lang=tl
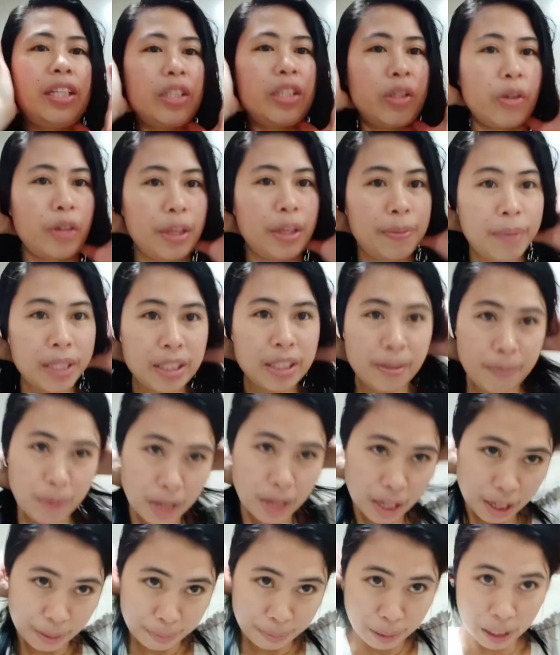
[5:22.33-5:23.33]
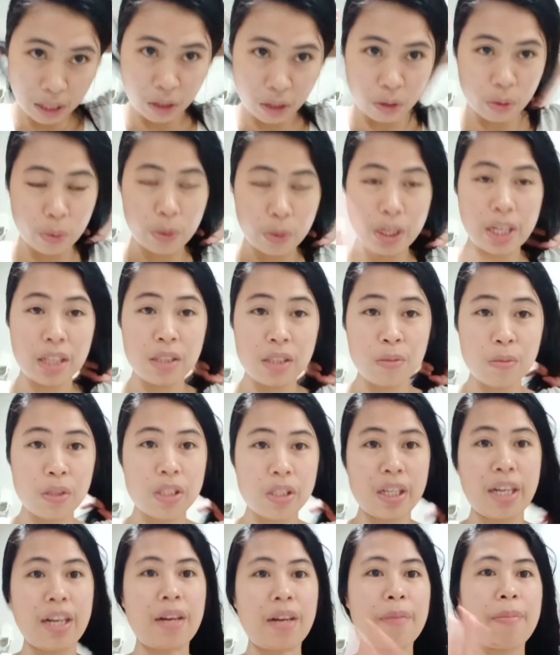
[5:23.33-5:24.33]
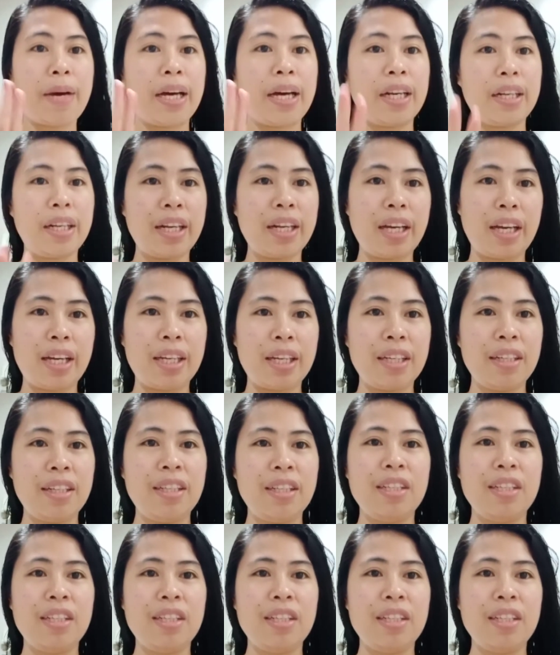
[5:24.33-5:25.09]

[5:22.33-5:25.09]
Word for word: So, ibig sabihin, pag winash mo siya ng Monday,